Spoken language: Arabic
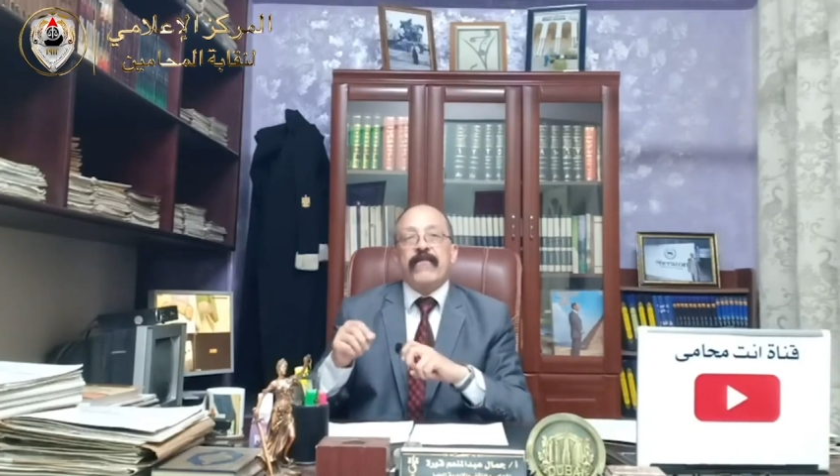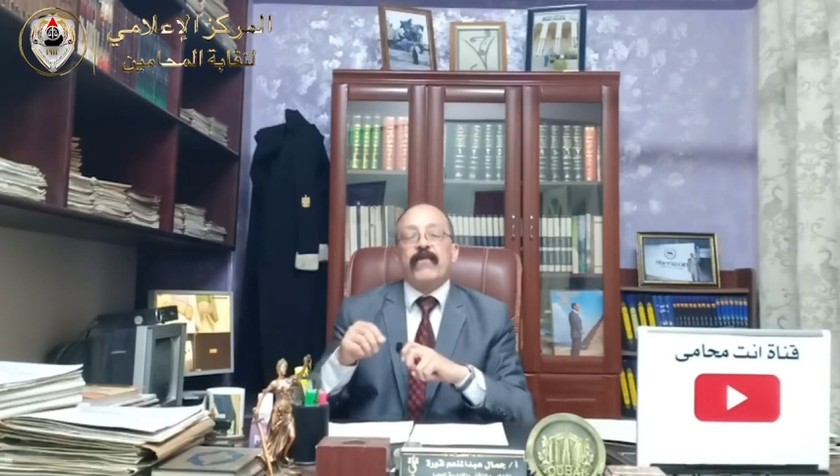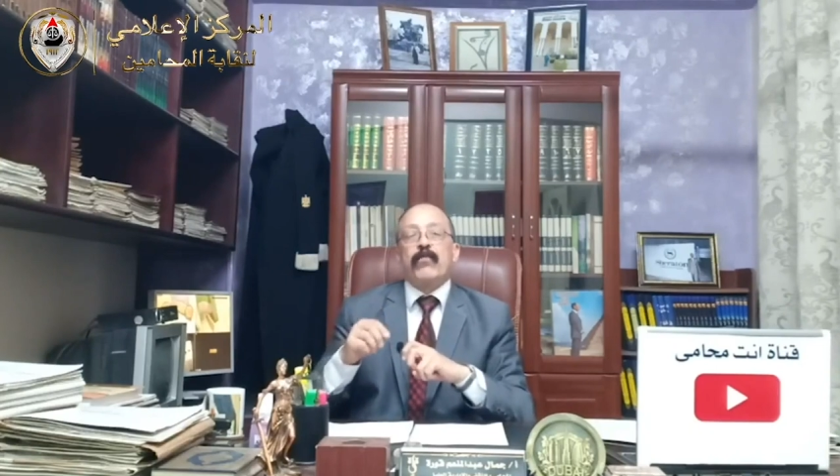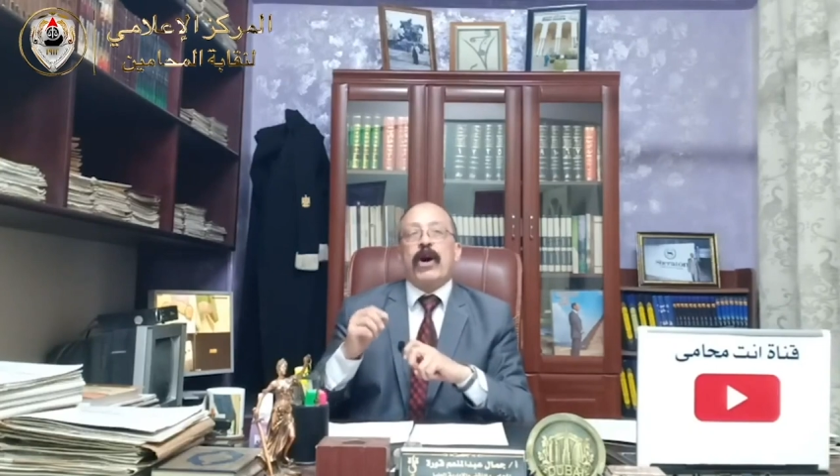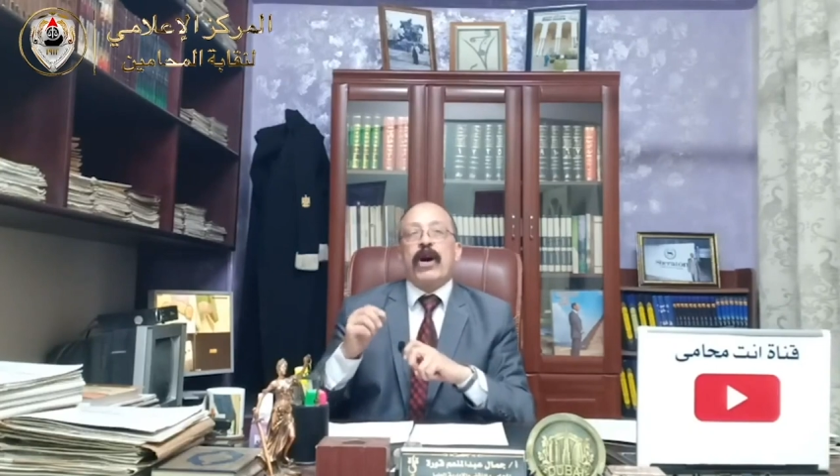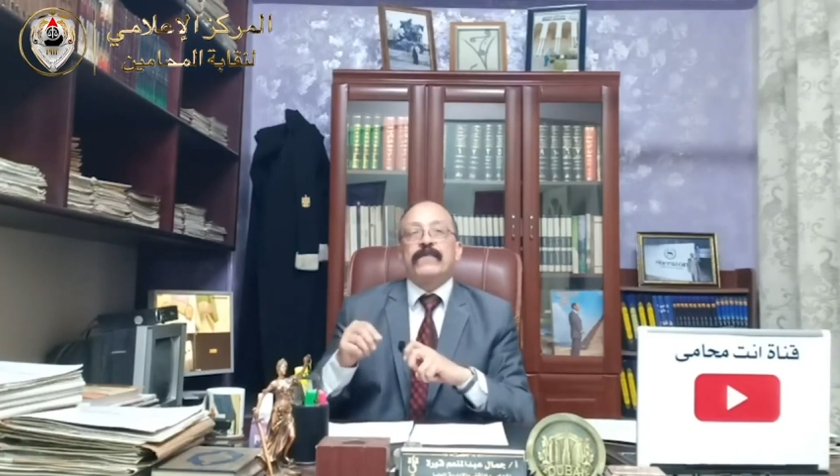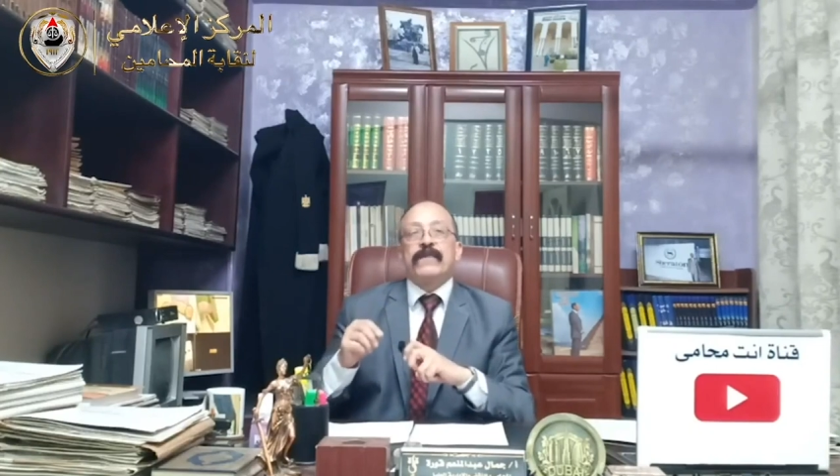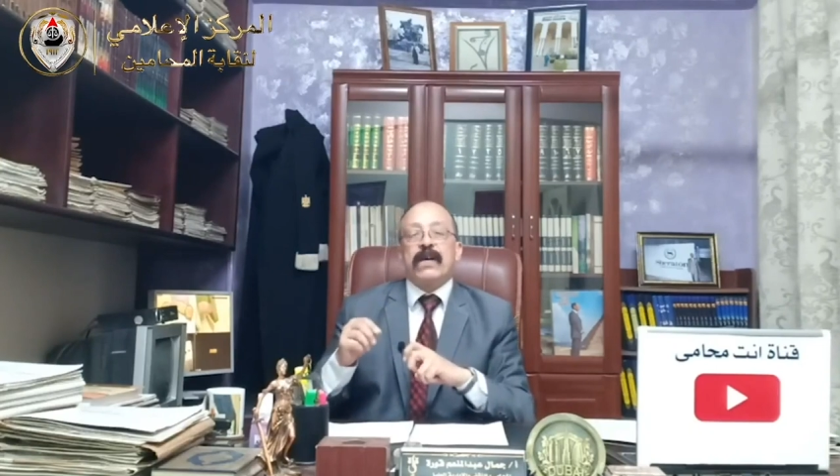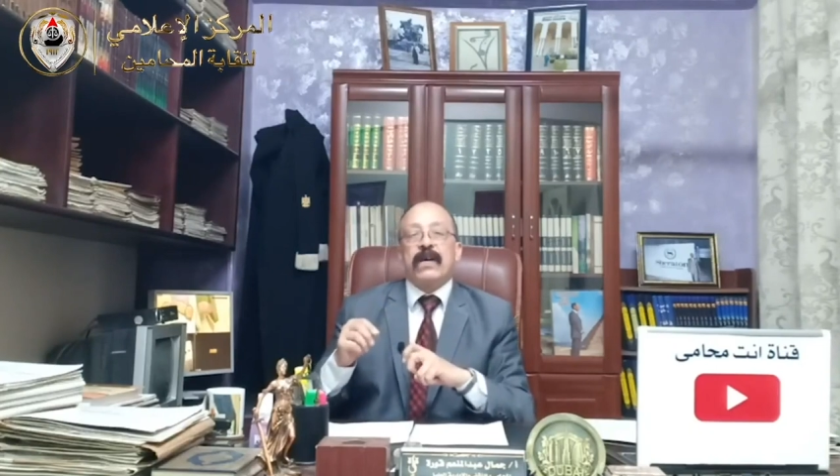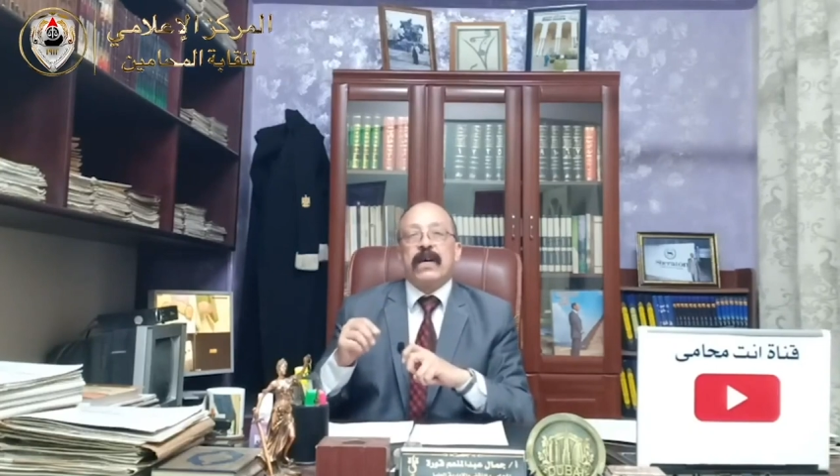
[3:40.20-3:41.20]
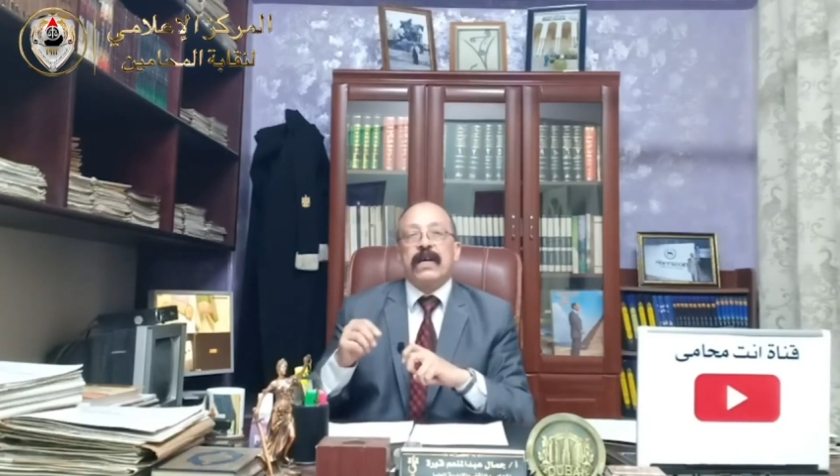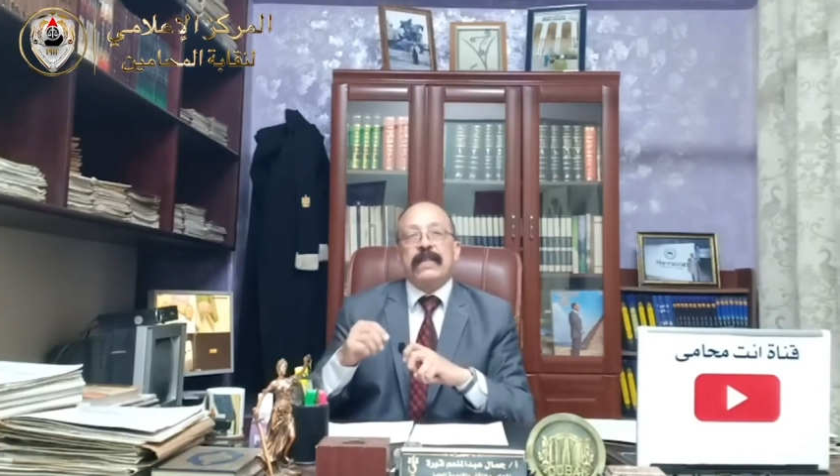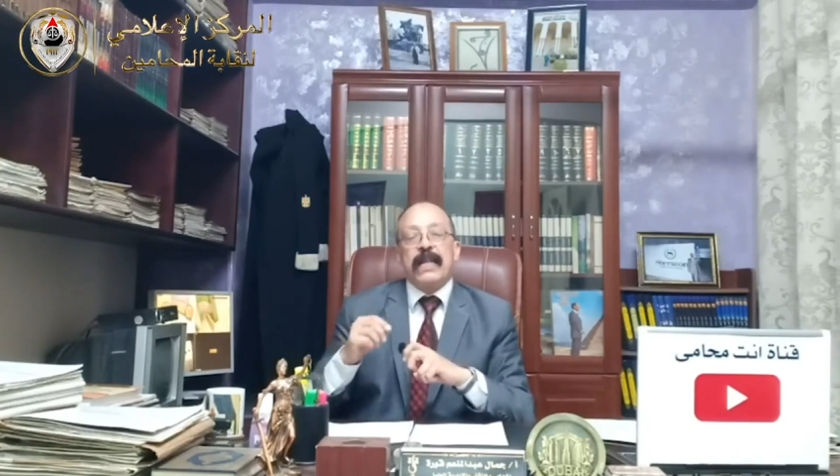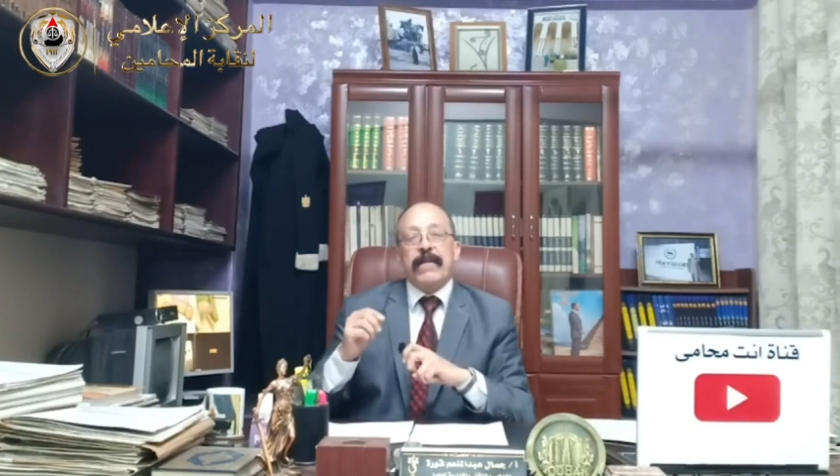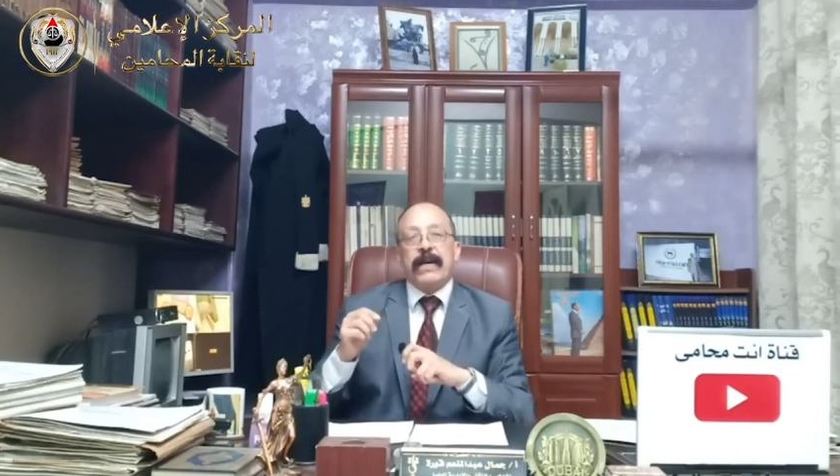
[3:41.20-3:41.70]
في المحافظه
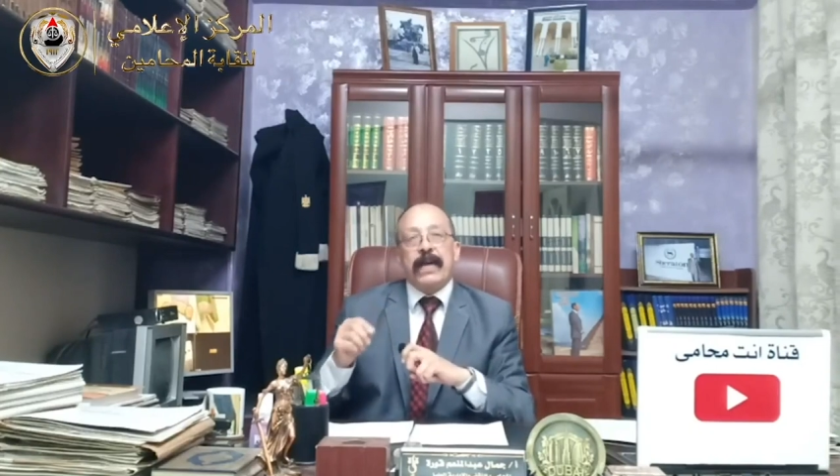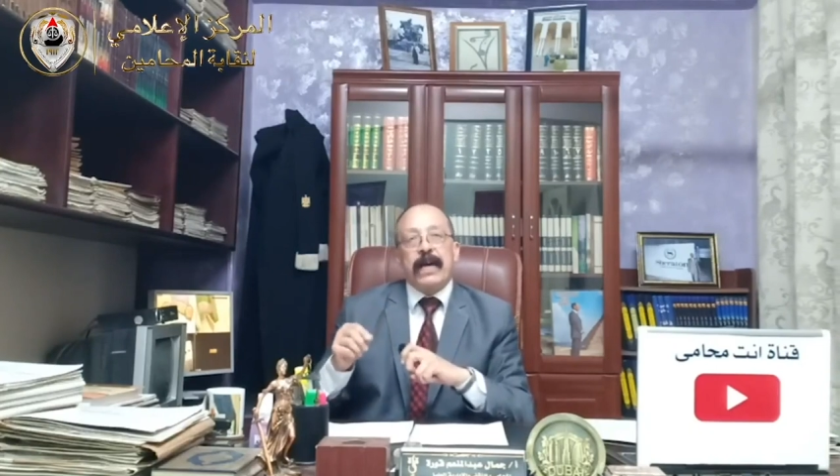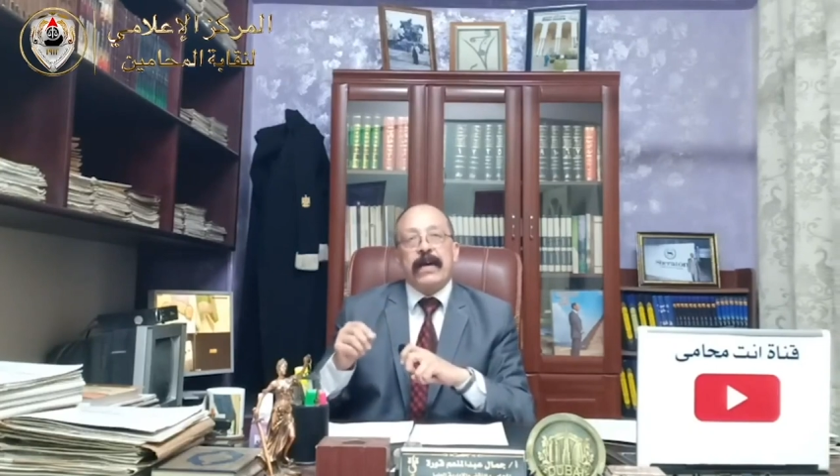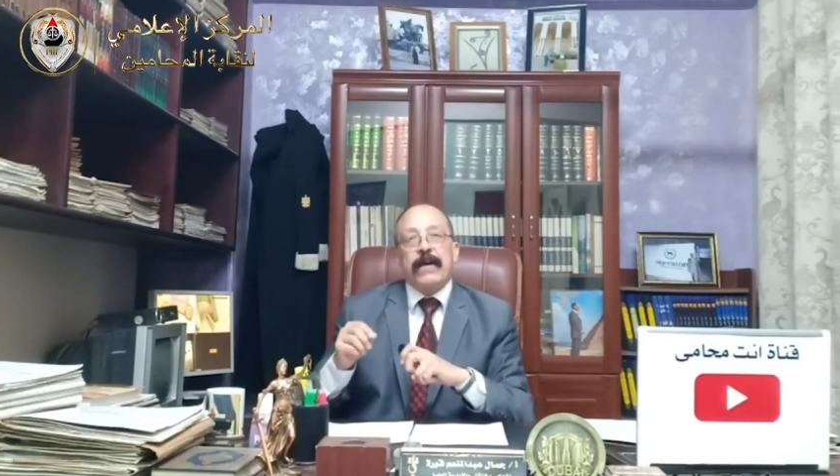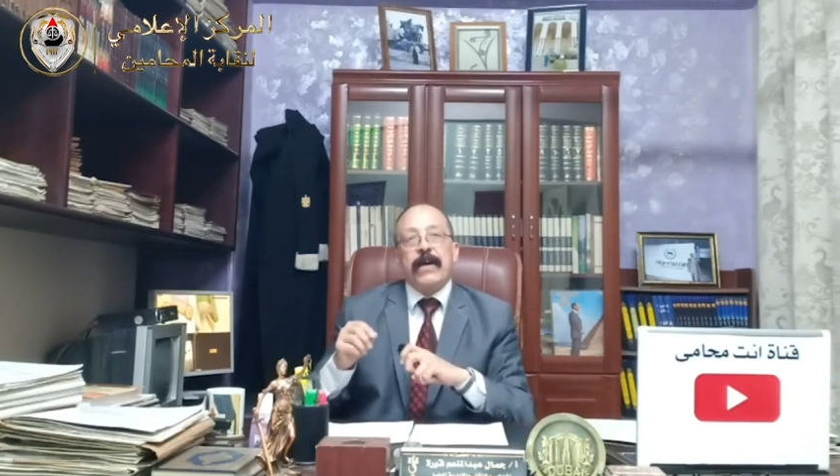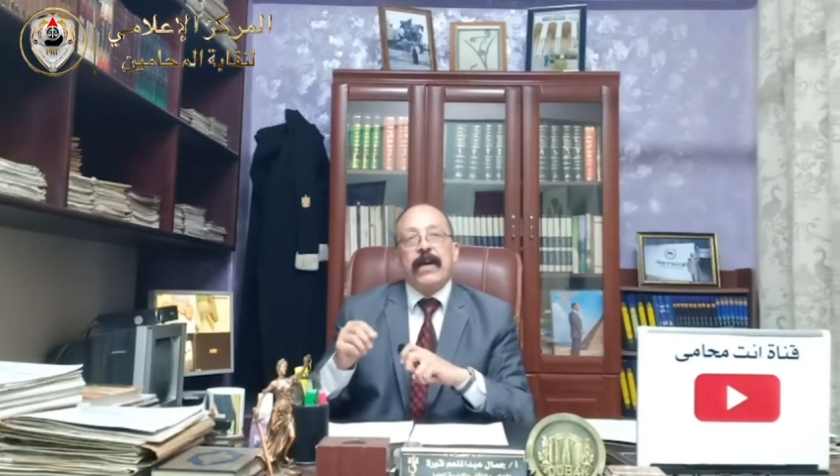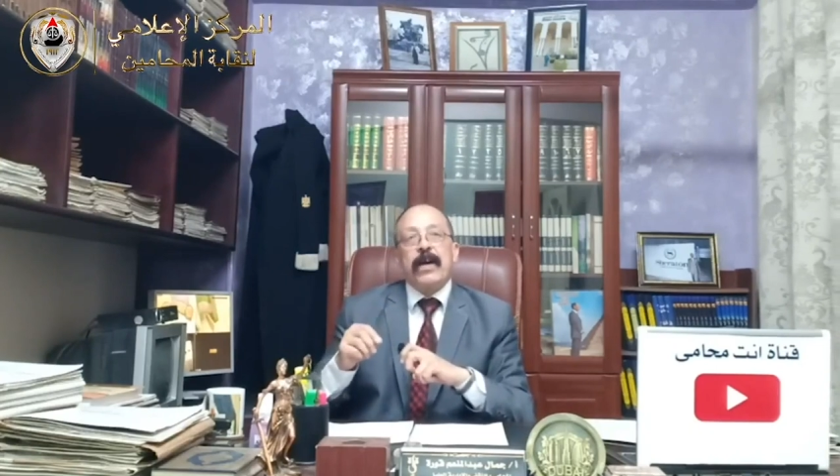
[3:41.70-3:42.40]
التابع لها